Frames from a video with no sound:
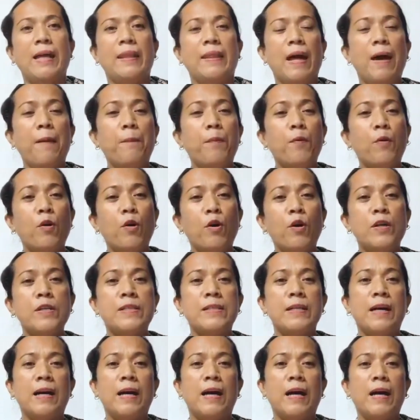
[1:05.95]
Tapos,
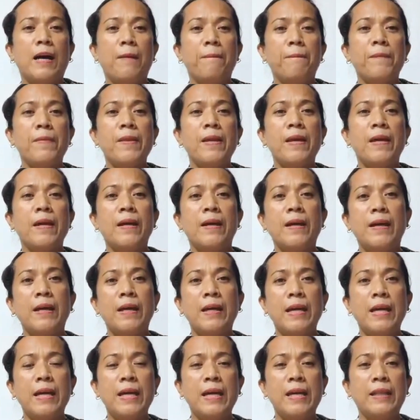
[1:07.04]
uh,
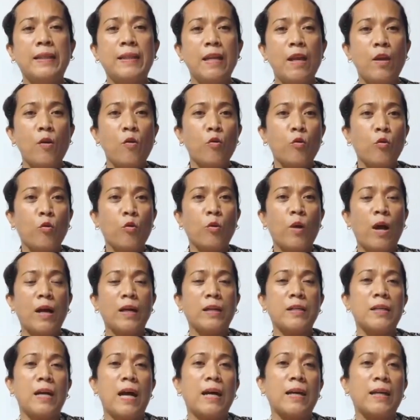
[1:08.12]
eh, tinanong ko,
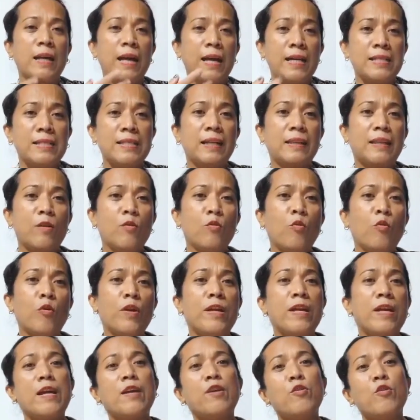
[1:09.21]
ang, ang next na tanong ko
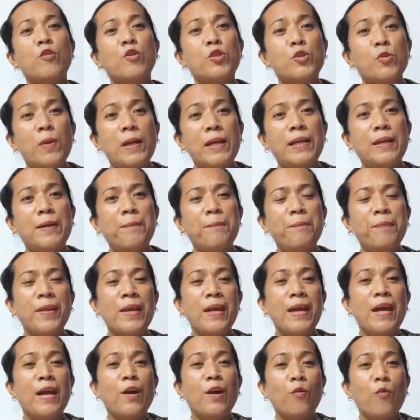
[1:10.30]
yun yan usually,
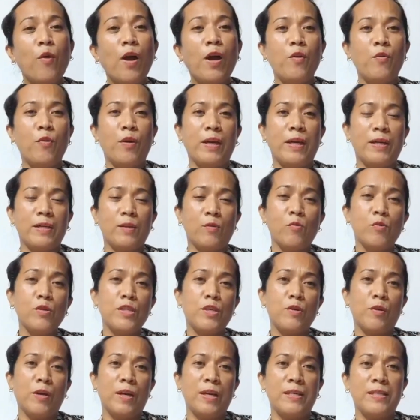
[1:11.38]
kung ano, kung
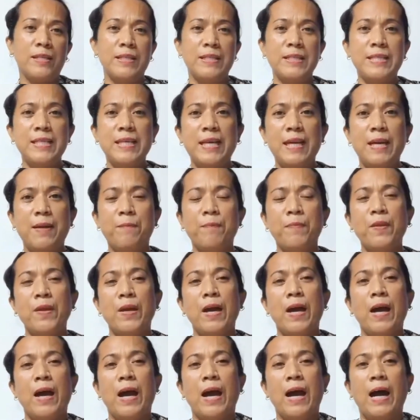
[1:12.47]
sinong agency.
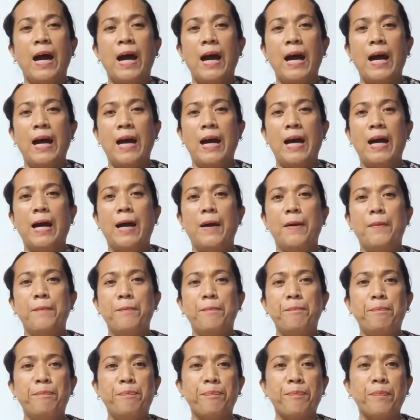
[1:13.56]
Um,
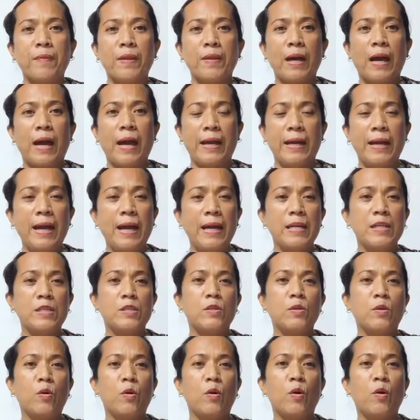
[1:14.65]
uh, ayan,
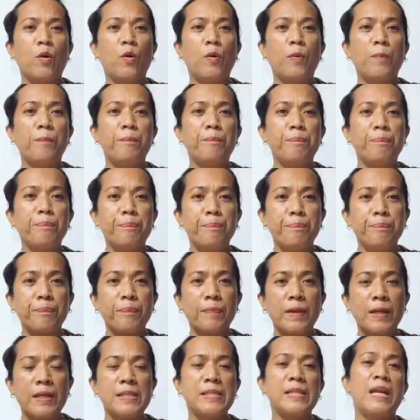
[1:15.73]
so,
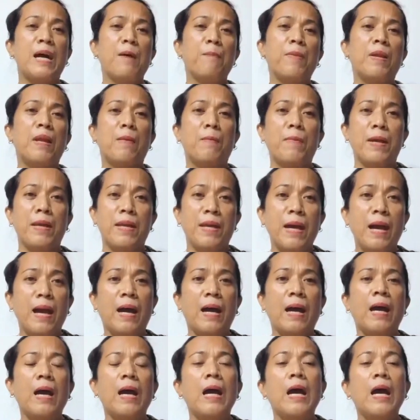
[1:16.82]
sinabi naman niya.